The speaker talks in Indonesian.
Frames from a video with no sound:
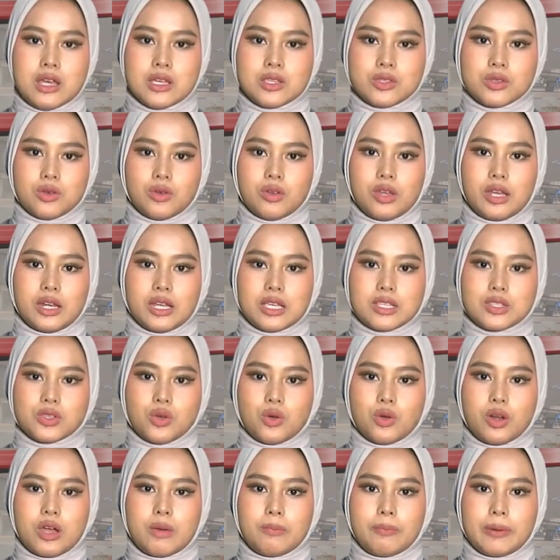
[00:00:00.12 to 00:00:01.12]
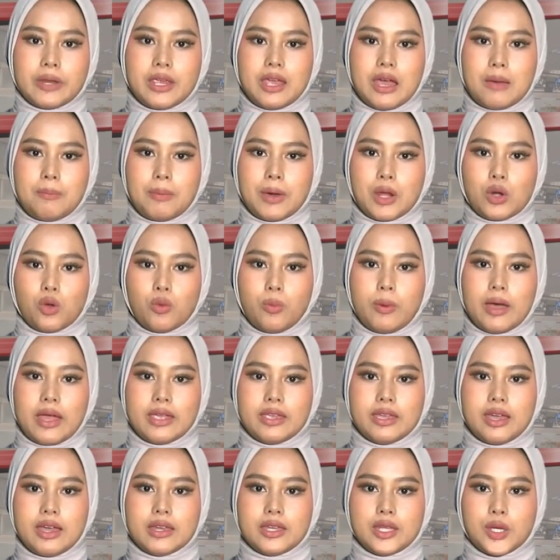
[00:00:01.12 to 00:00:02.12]
Saudara seorang pria
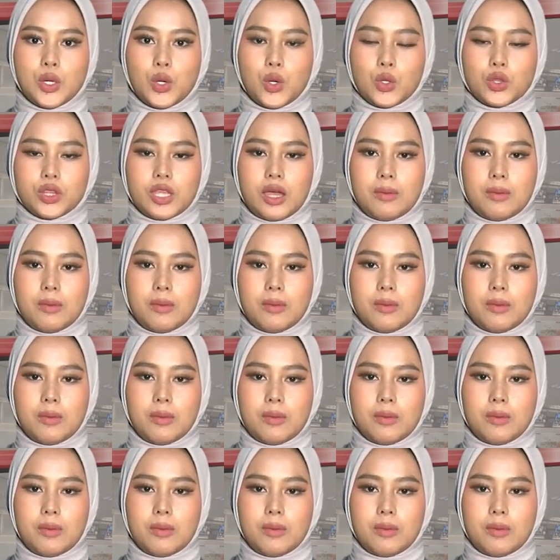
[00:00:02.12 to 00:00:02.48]
parubaya di kota